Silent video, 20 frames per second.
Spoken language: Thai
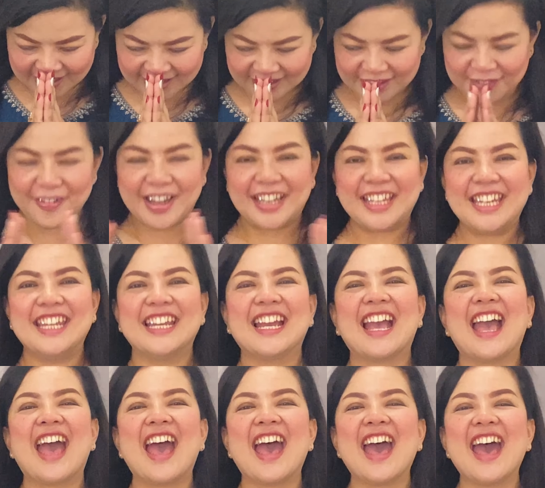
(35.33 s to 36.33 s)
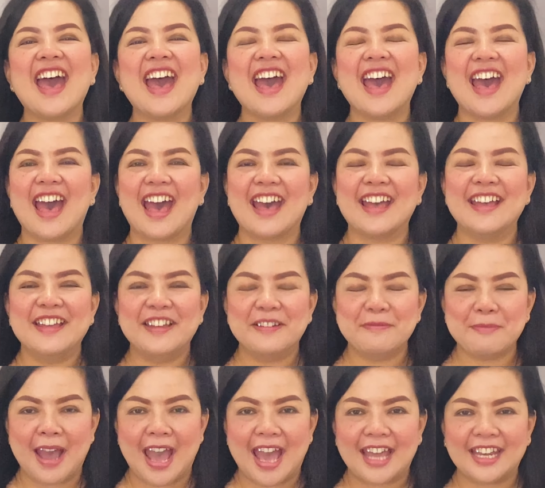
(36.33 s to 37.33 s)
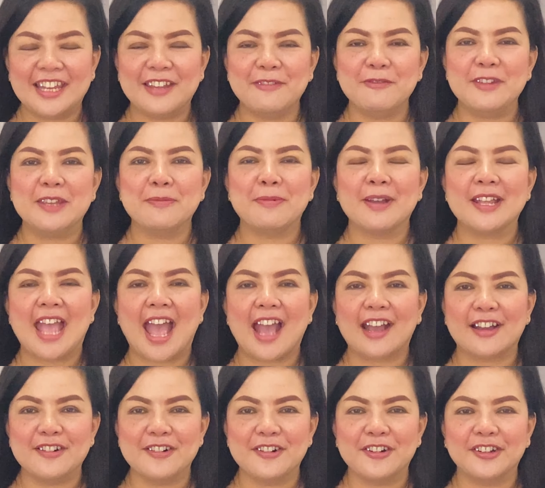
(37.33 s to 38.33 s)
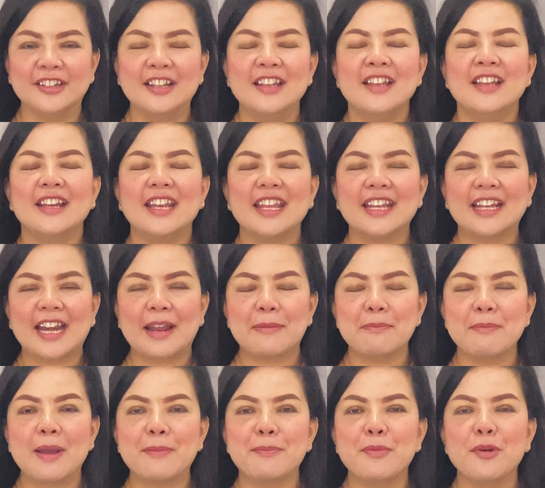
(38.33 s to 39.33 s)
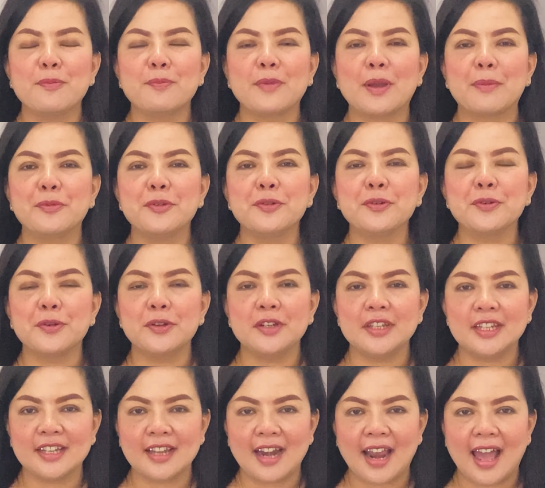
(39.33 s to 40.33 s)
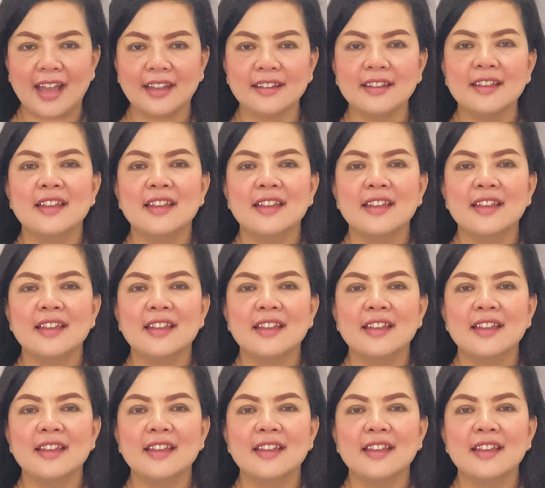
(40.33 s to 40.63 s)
สวัสดีค่ะ มหาเดวีพยากรณ์ได้กลับมาพบกับทุกคนอีกครั้ง